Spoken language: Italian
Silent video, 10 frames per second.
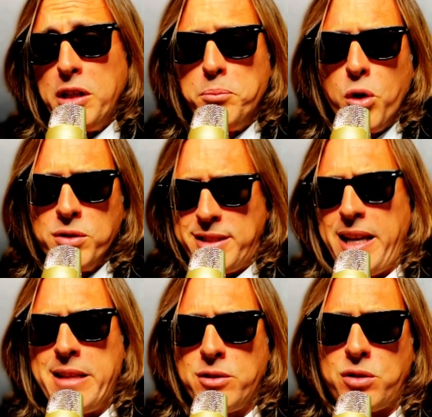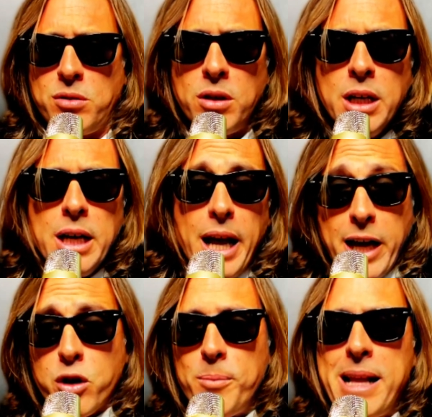di buonsenso.
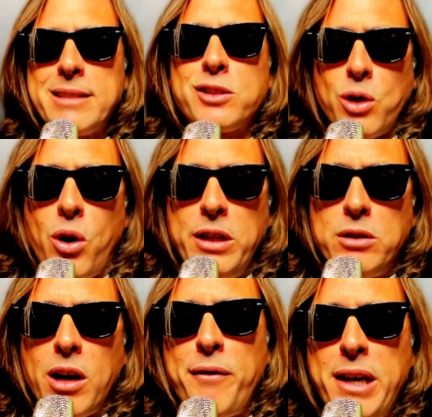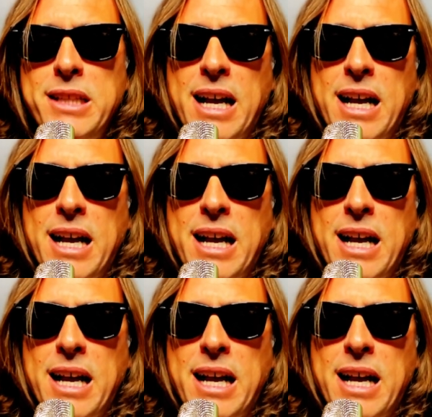E come al solito la verità